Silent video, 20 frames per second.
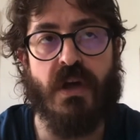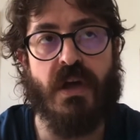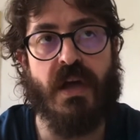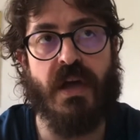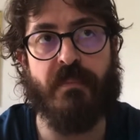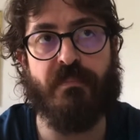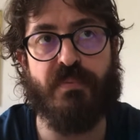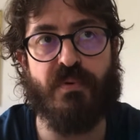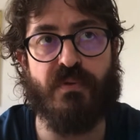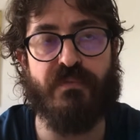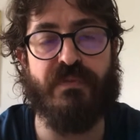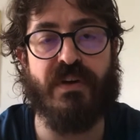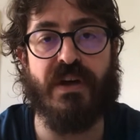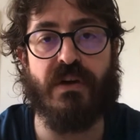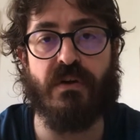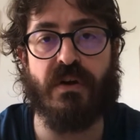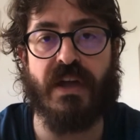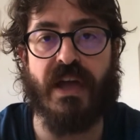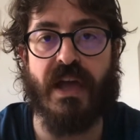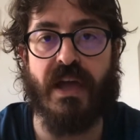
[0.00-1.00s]
È pur
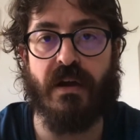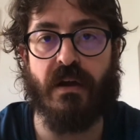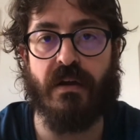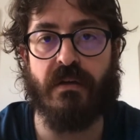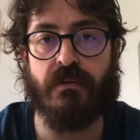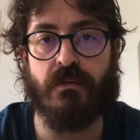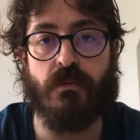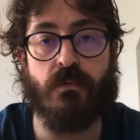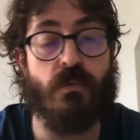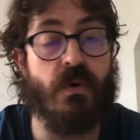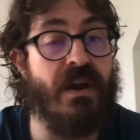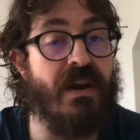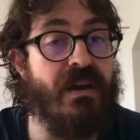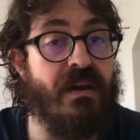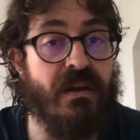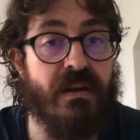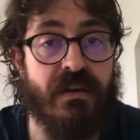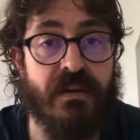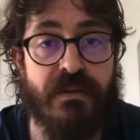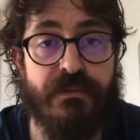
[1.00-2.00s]
vero che
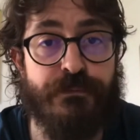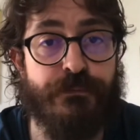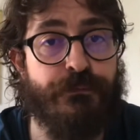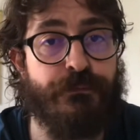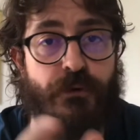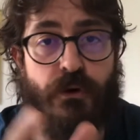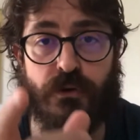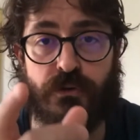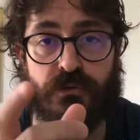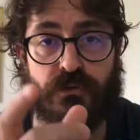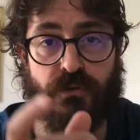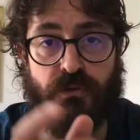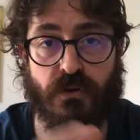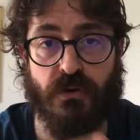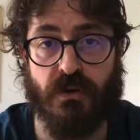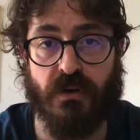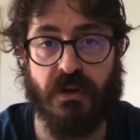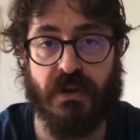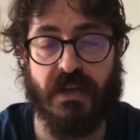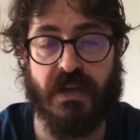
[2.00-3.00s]
quel in
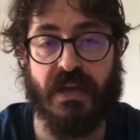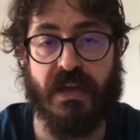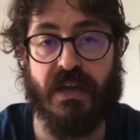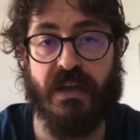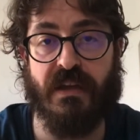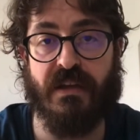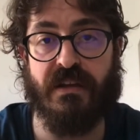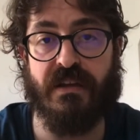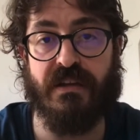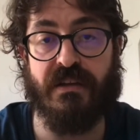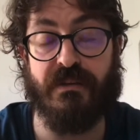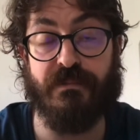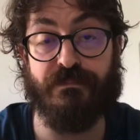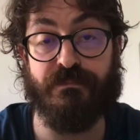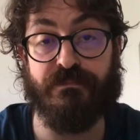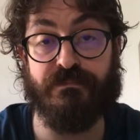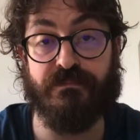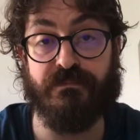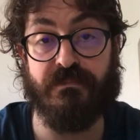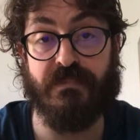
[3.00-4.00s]
fondo che
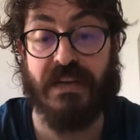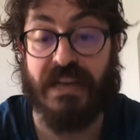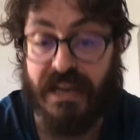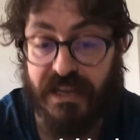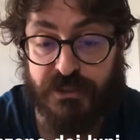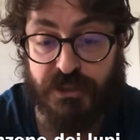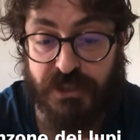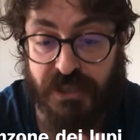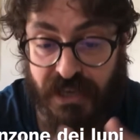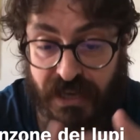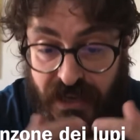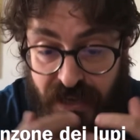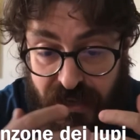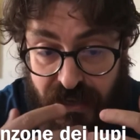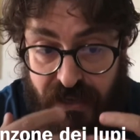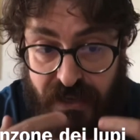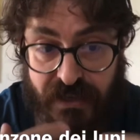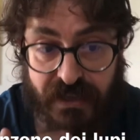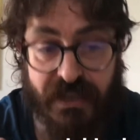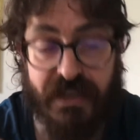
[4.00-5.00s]
ehm,
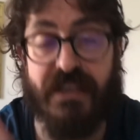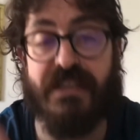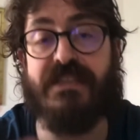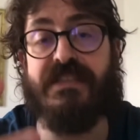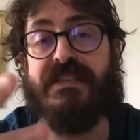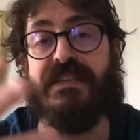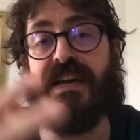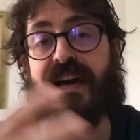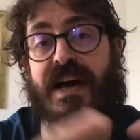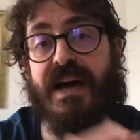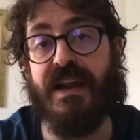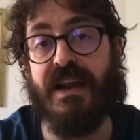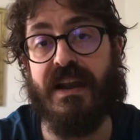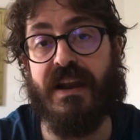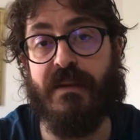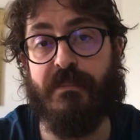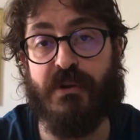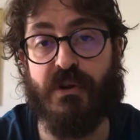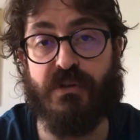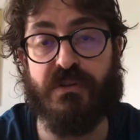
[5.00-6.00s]
lascia iniziare
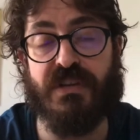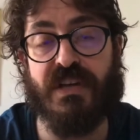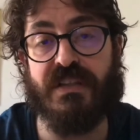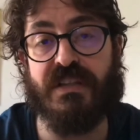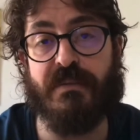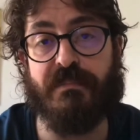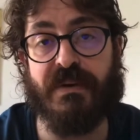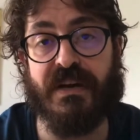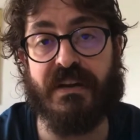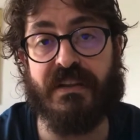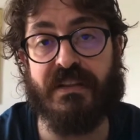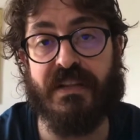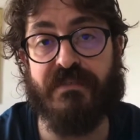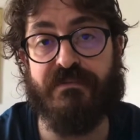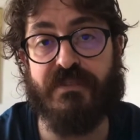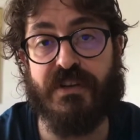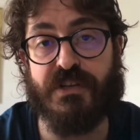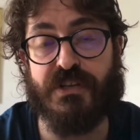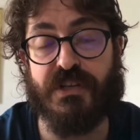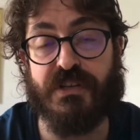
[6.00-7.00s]
la melodia da parte
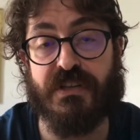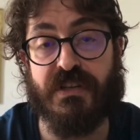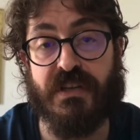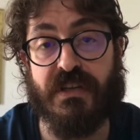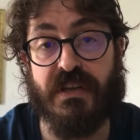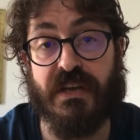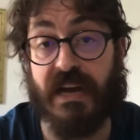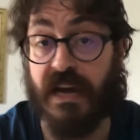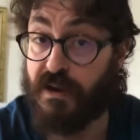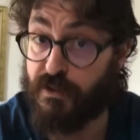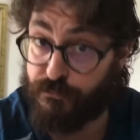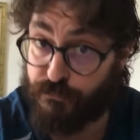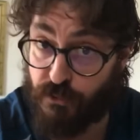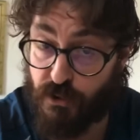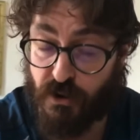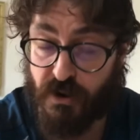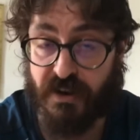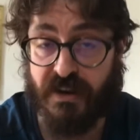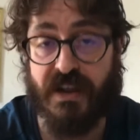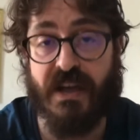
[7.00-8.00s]
invece di
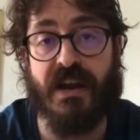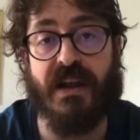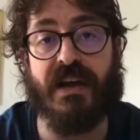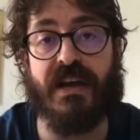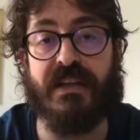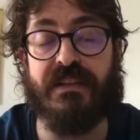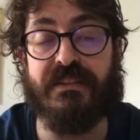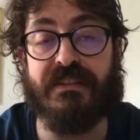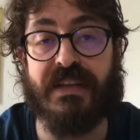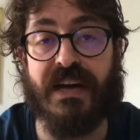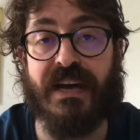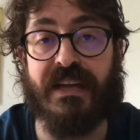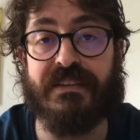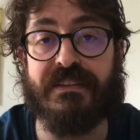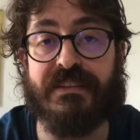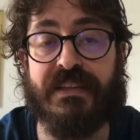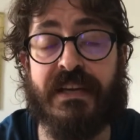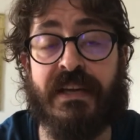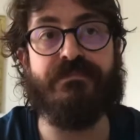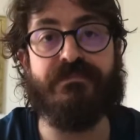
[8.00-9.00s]
California, la
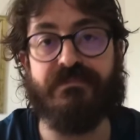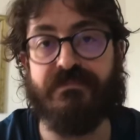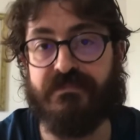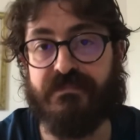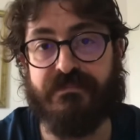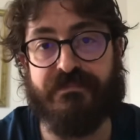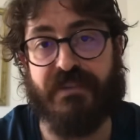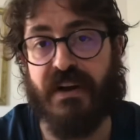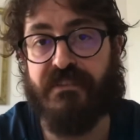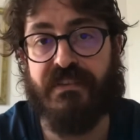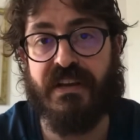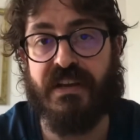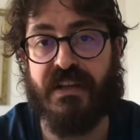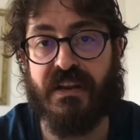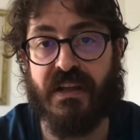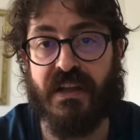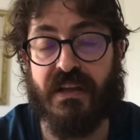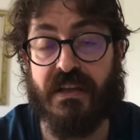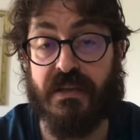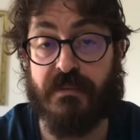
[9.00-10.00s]
cantante, mm, fa
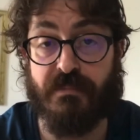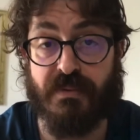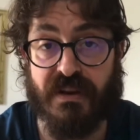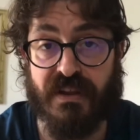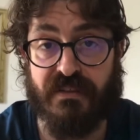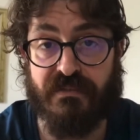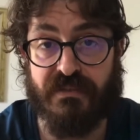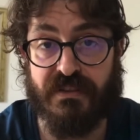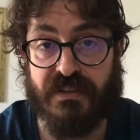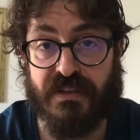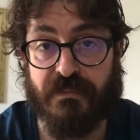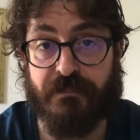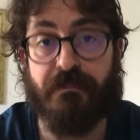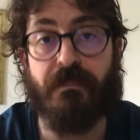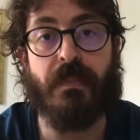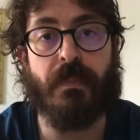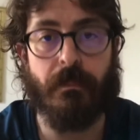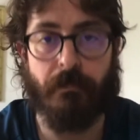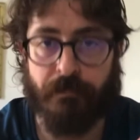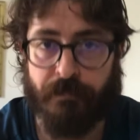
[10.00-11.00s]
venire i
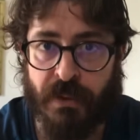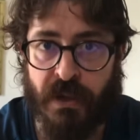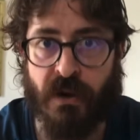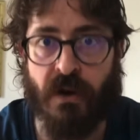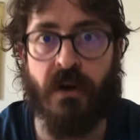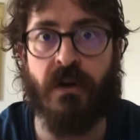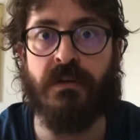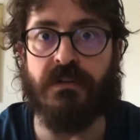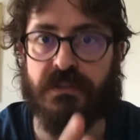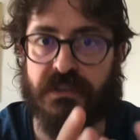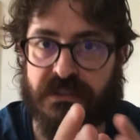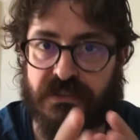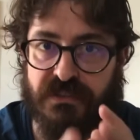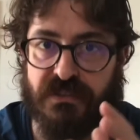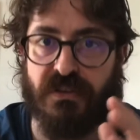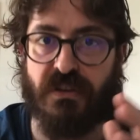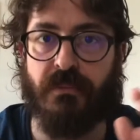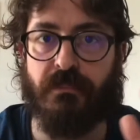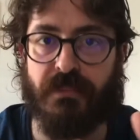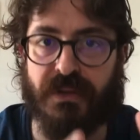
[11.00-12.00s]
brividi però
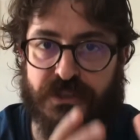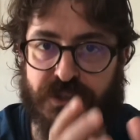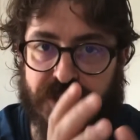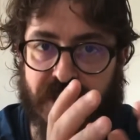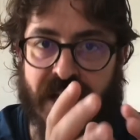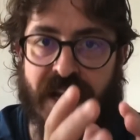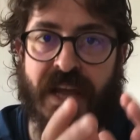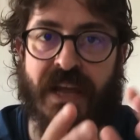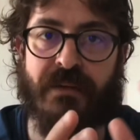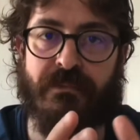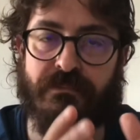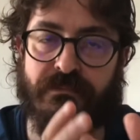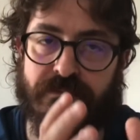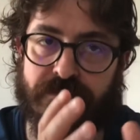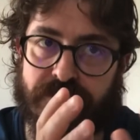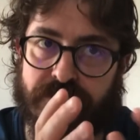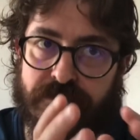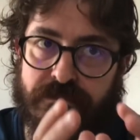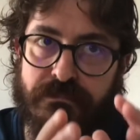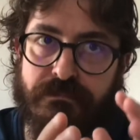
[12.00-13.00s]
insomma c'è
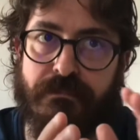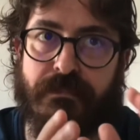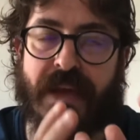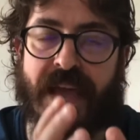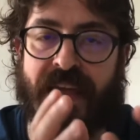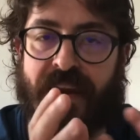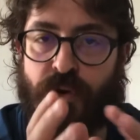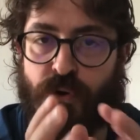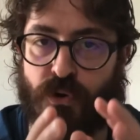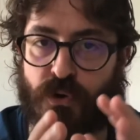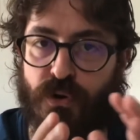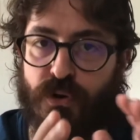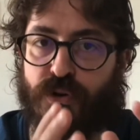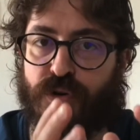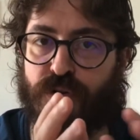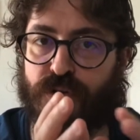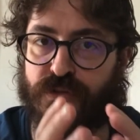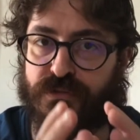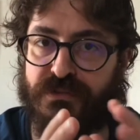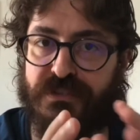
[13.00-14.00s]
mm,
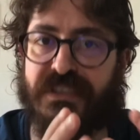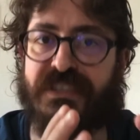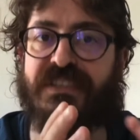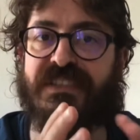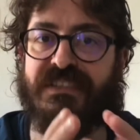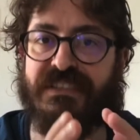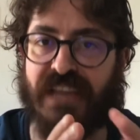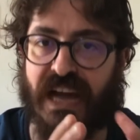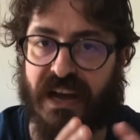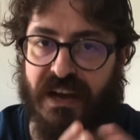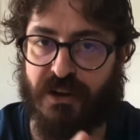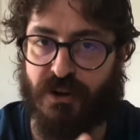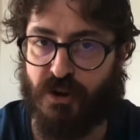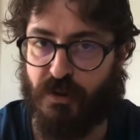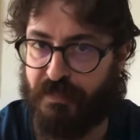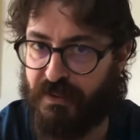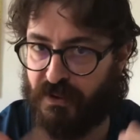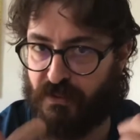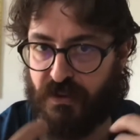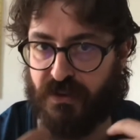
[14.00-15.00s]
meno
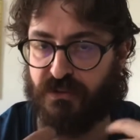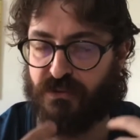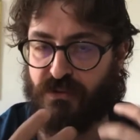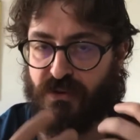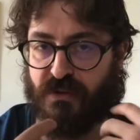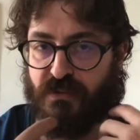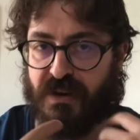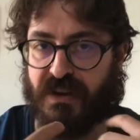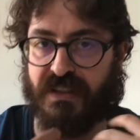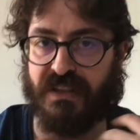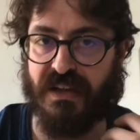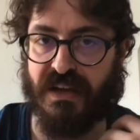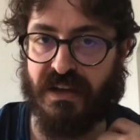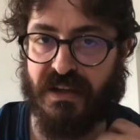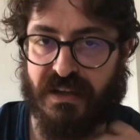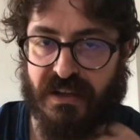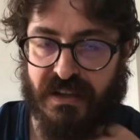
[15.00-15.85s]
distacco per quanto riguarda